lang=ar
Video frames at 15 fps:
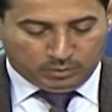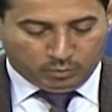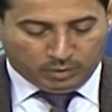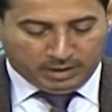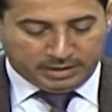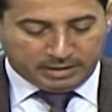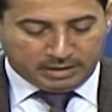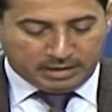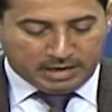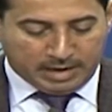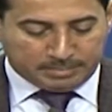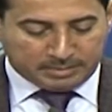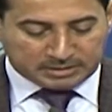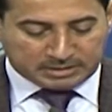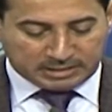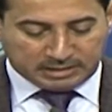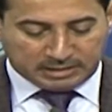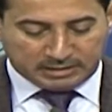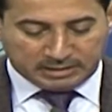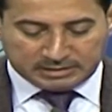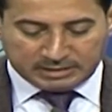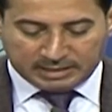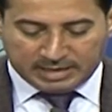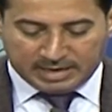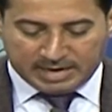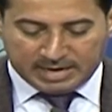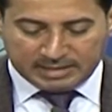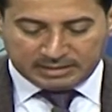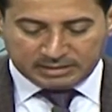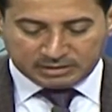وإننا بصدد
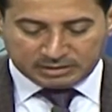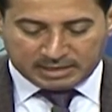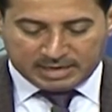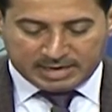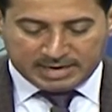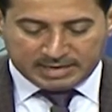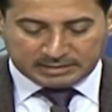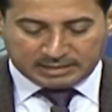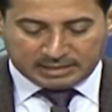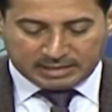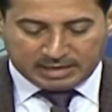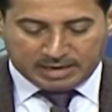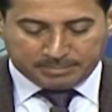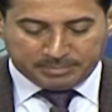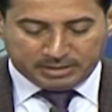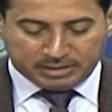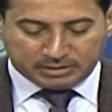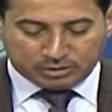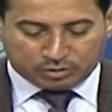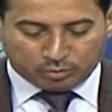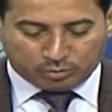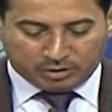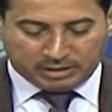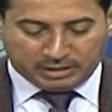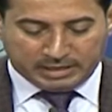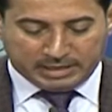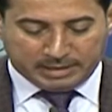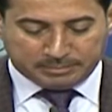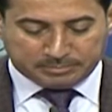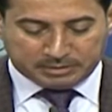اتخاذ إجراءات رقابية
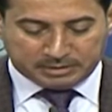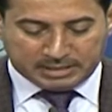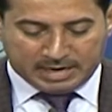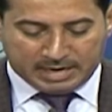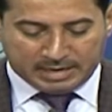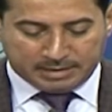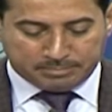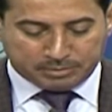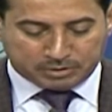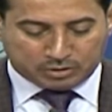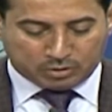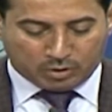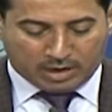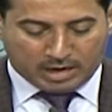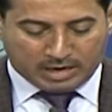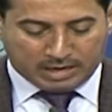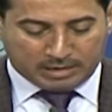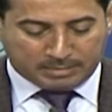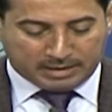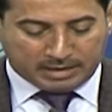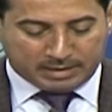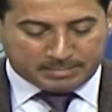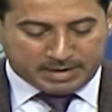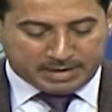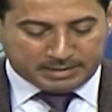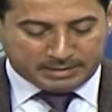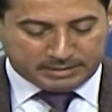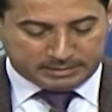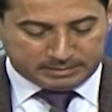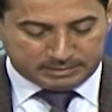دستورية ابتداء بالسؤال
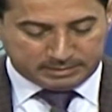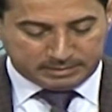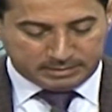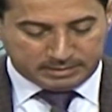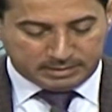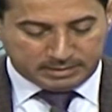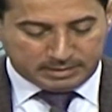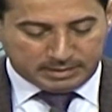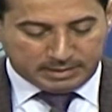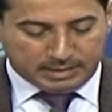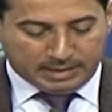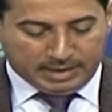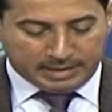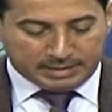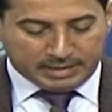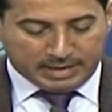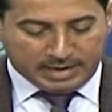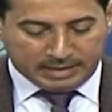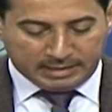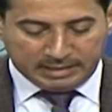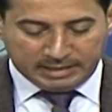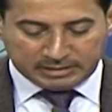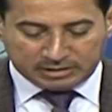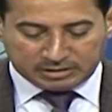البرلماني عن آلية